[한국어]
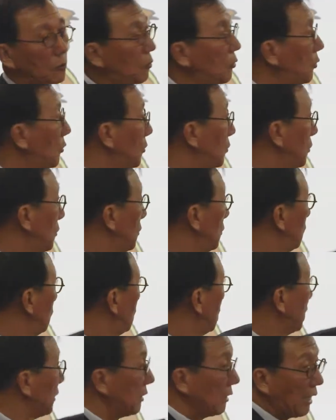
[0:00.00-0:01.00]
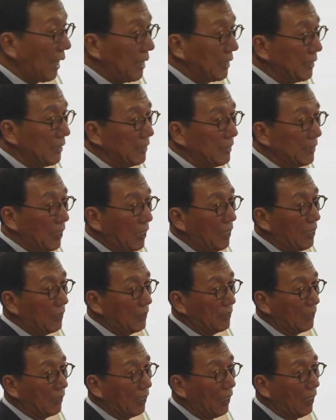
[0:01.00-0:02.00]
요 우리 강의 시작하기
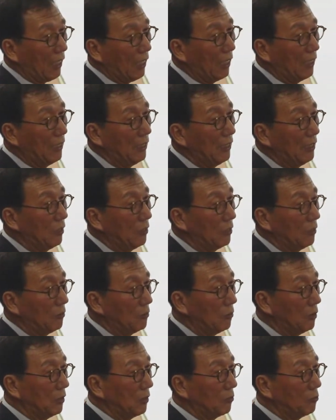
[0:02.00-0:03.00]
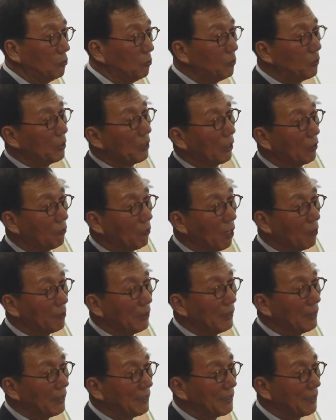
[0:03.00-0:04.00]
전에 이제 준비된
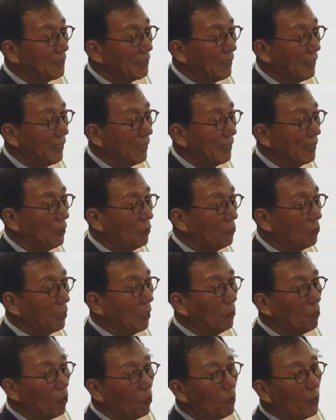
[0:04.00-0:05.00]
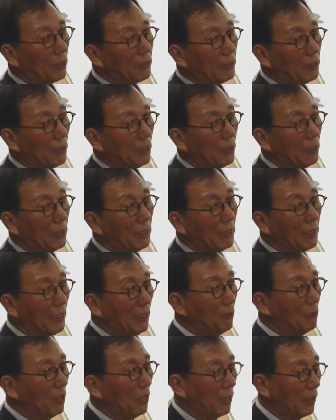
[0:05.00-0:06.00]
화면이 있었는데 그걸 우리가 못 봤죠.
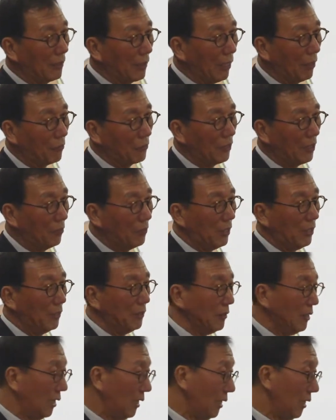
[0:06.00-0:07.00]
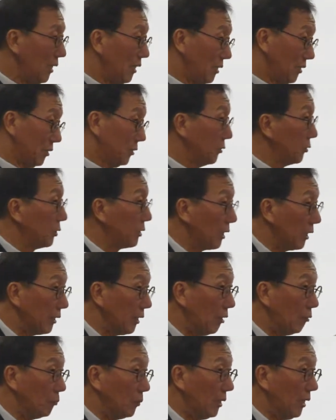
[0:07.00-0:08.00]
거기에 뭐가 나오냐면 스위스가
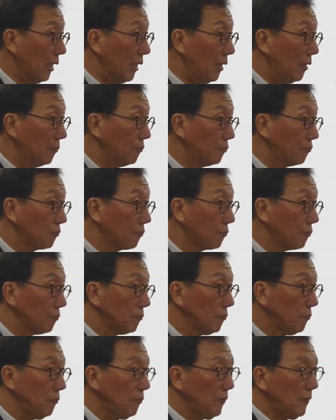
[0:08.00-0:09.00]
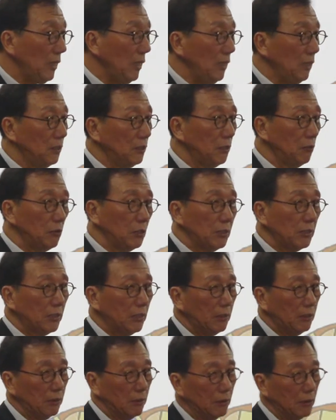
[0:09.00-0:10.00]
나옵니다. 그래서
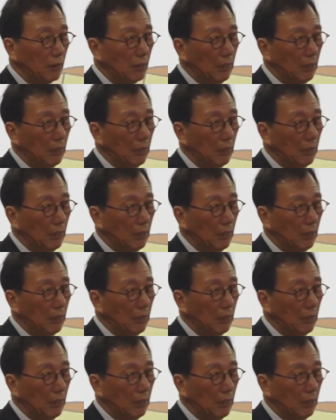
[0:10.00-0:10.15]
스위스는